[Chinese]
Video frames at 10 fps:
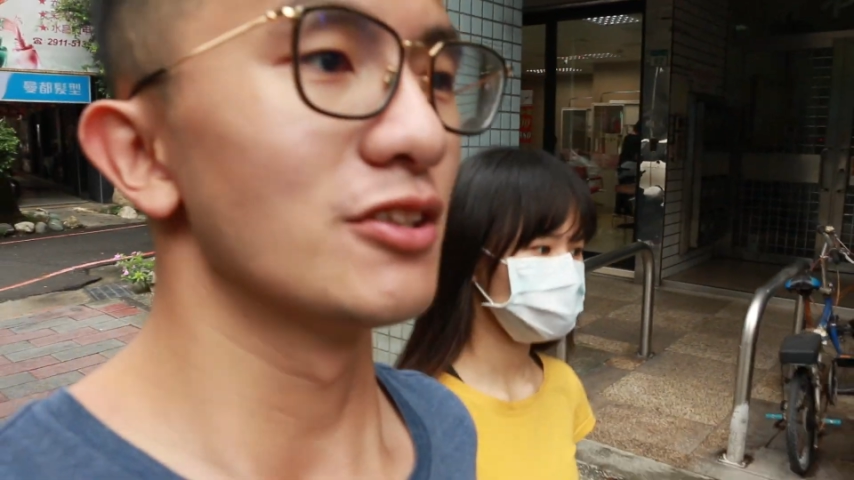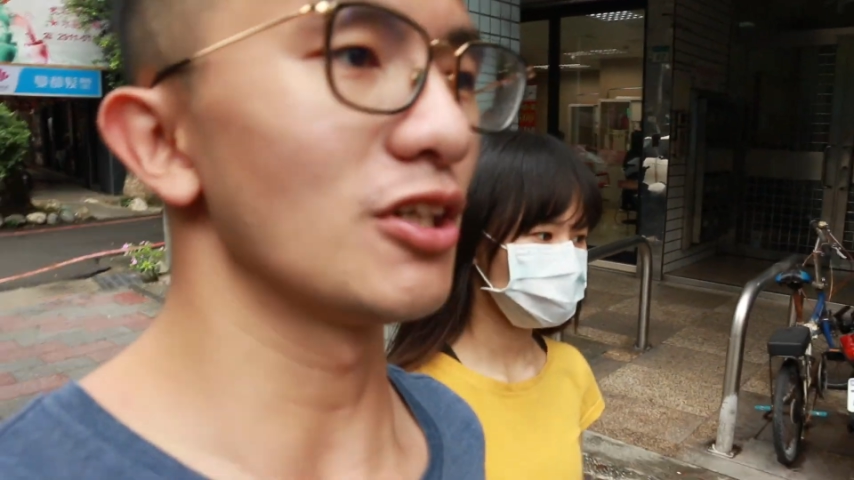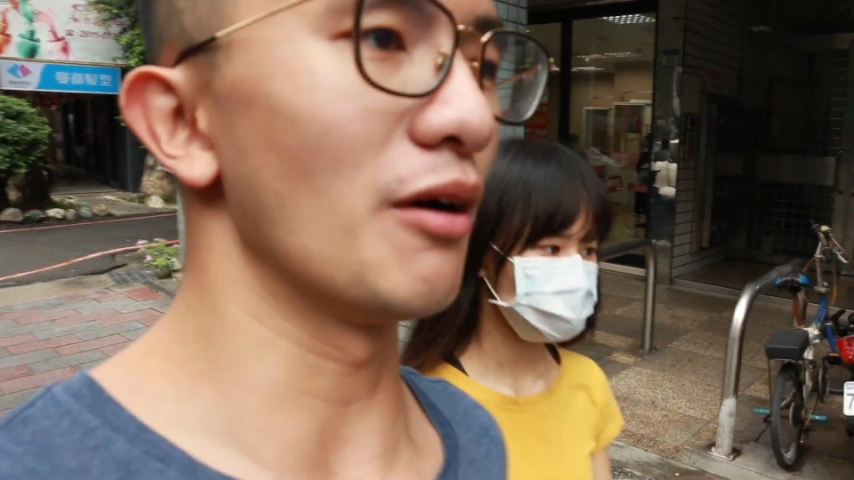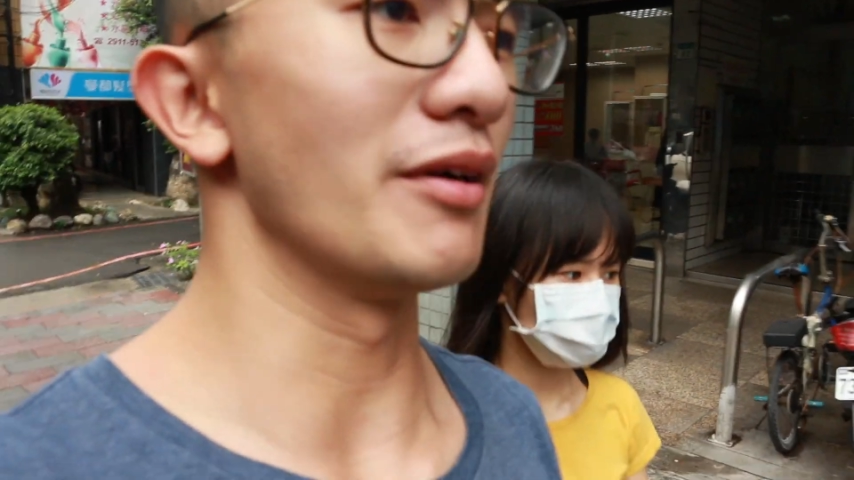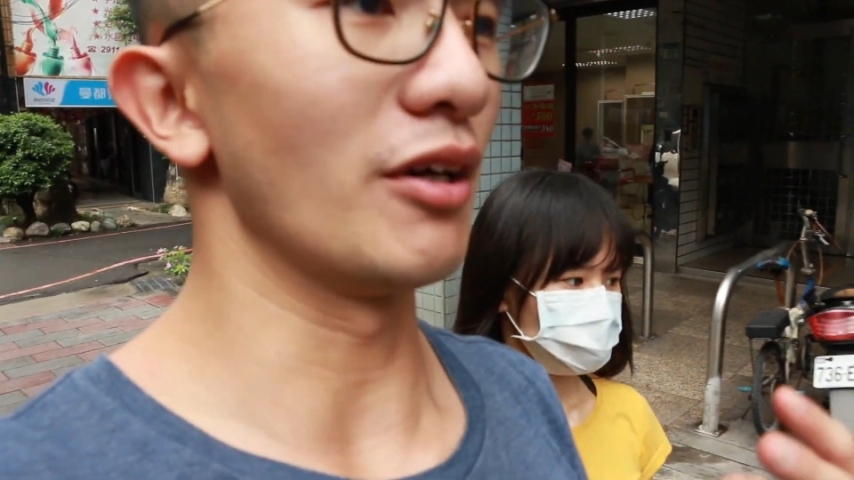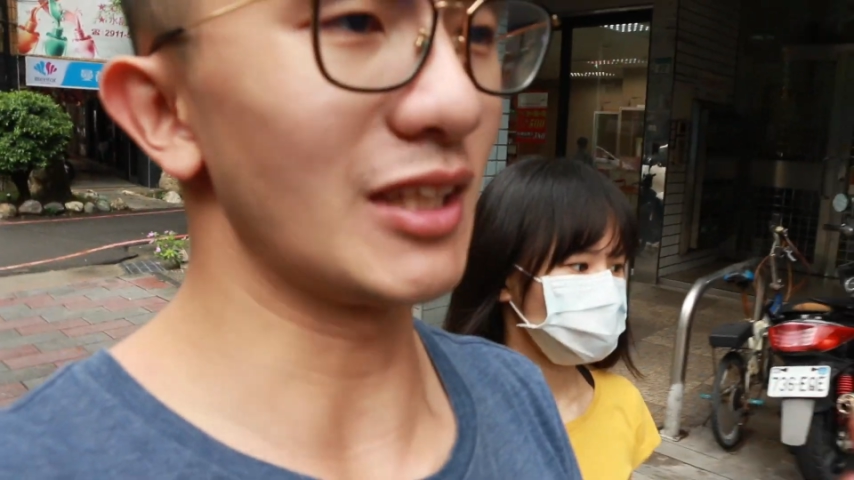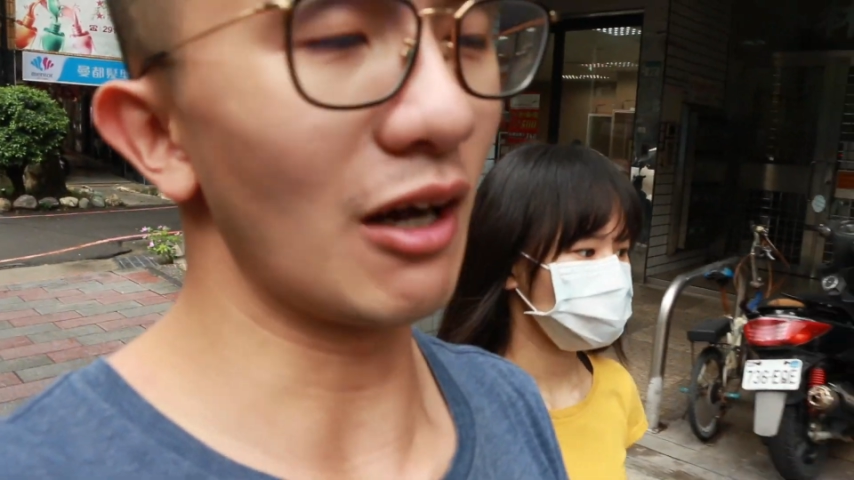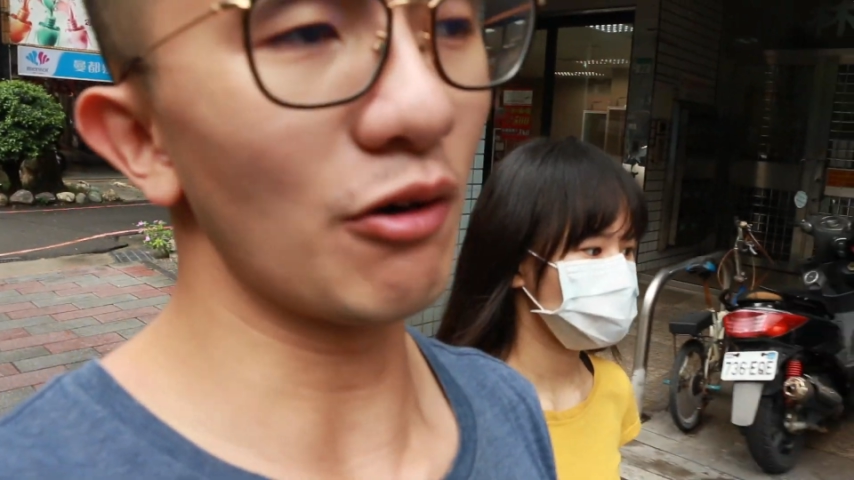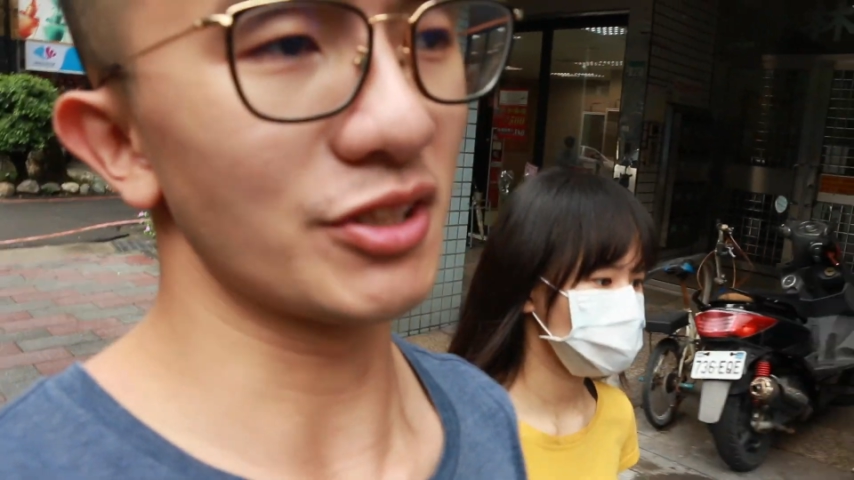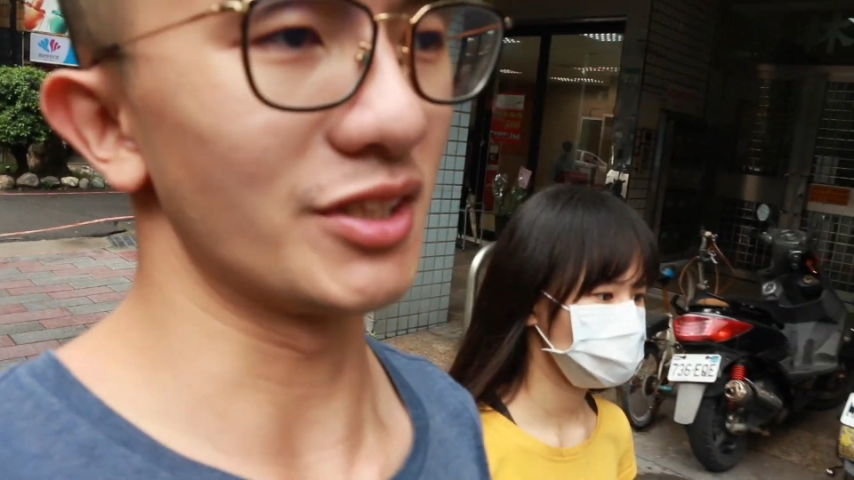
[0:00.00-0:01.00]
所以我们有
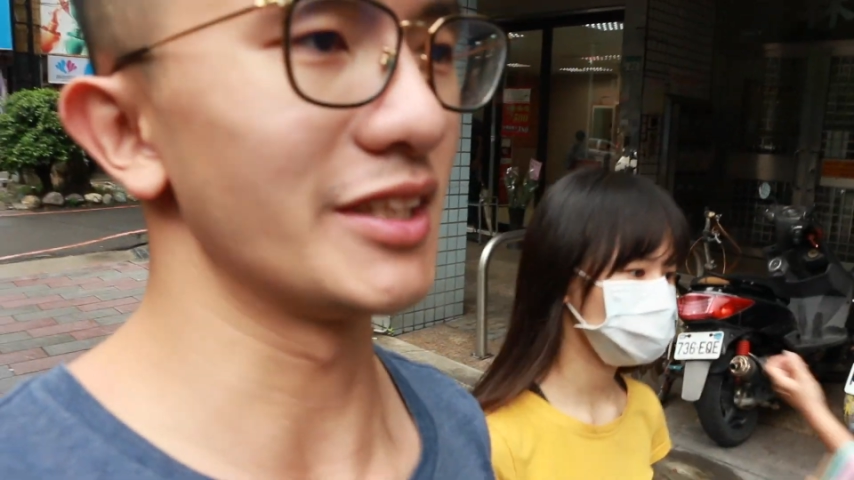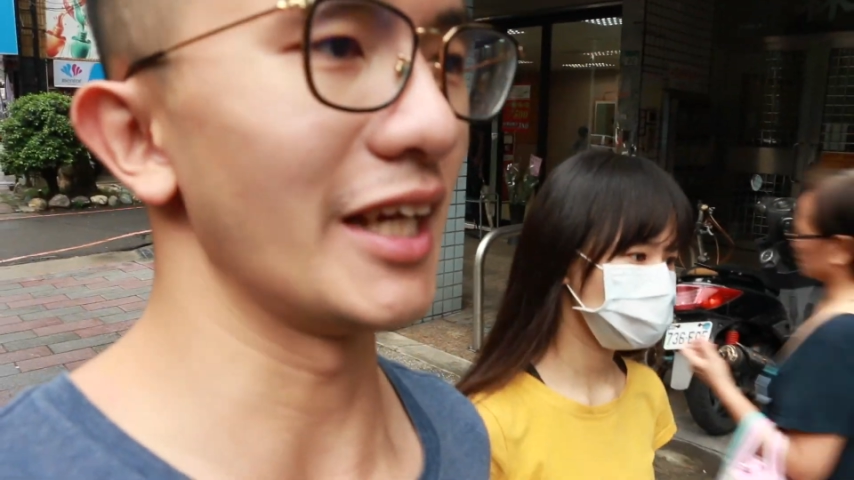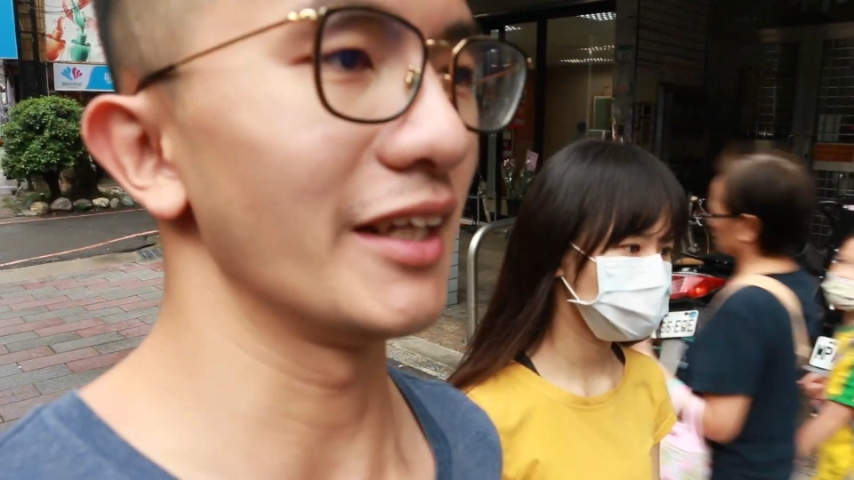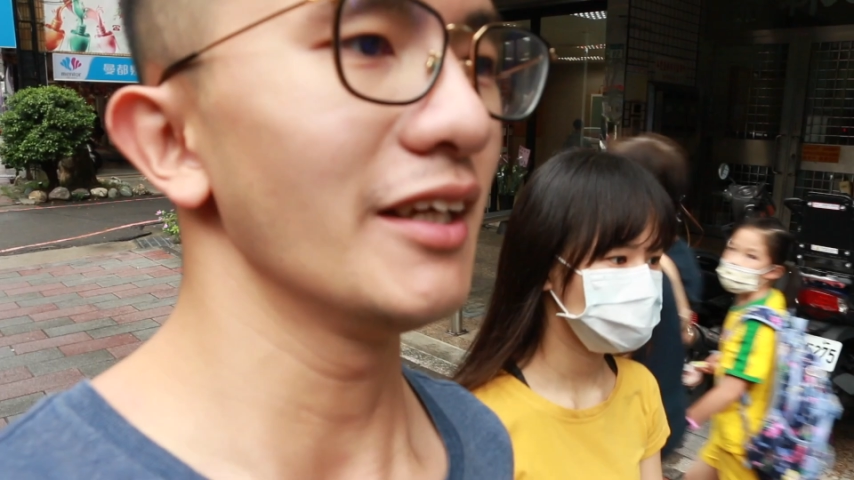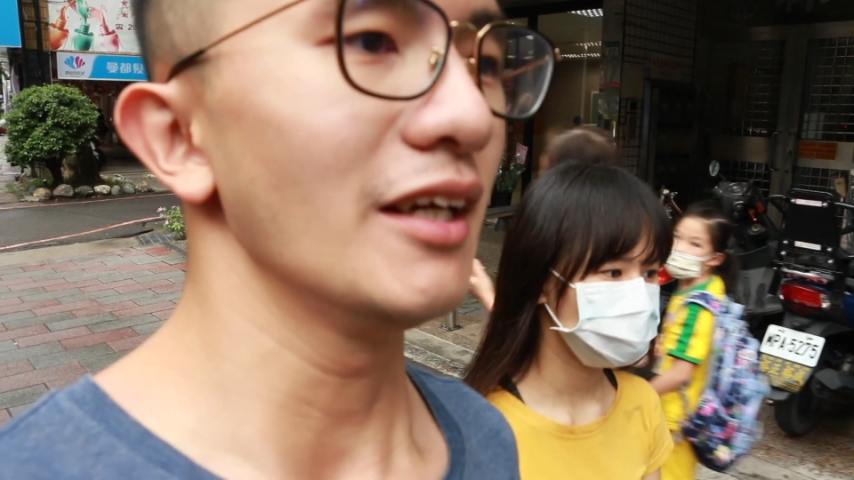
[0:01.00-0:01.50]
超过时间，